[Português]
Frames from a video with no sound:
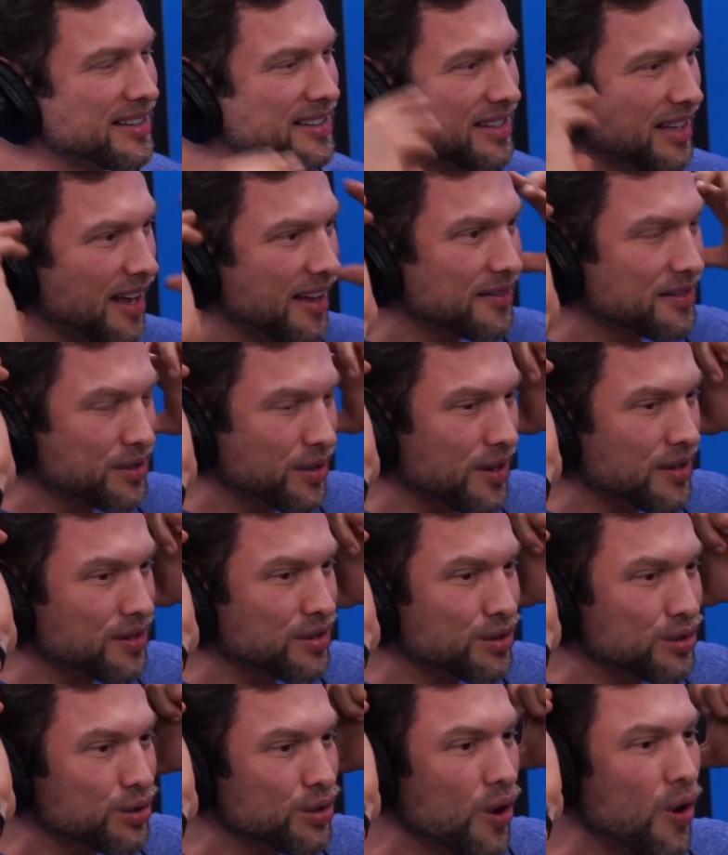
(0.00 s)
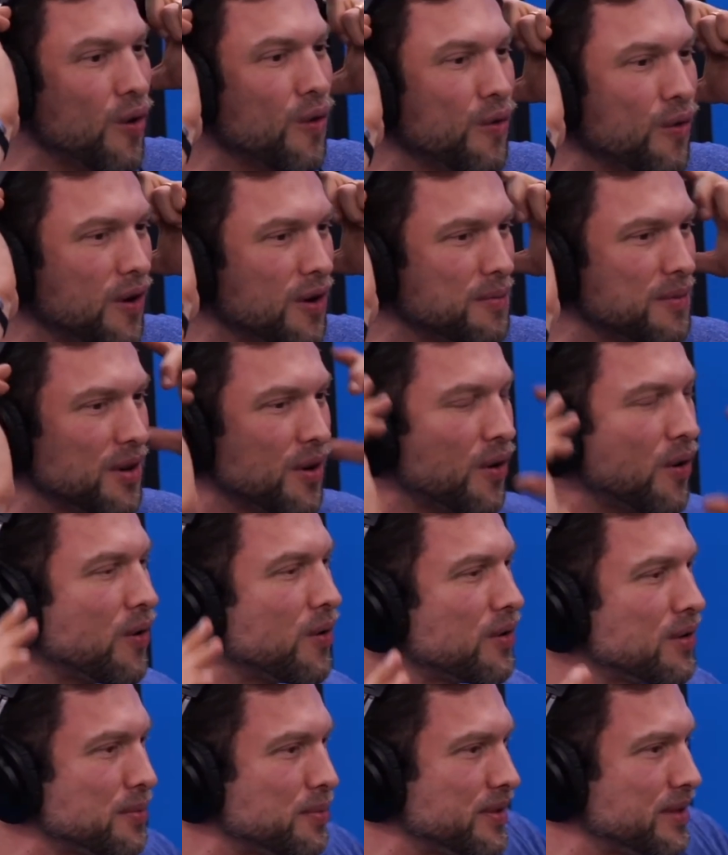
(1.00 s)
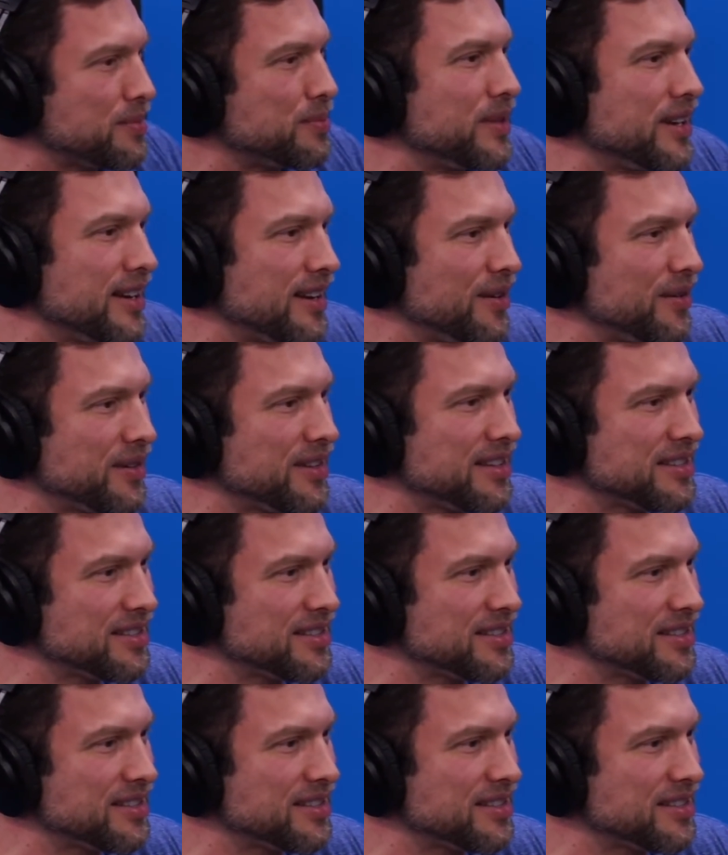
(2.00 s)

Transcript: Sabe, só, só um wormhole para explicar o que,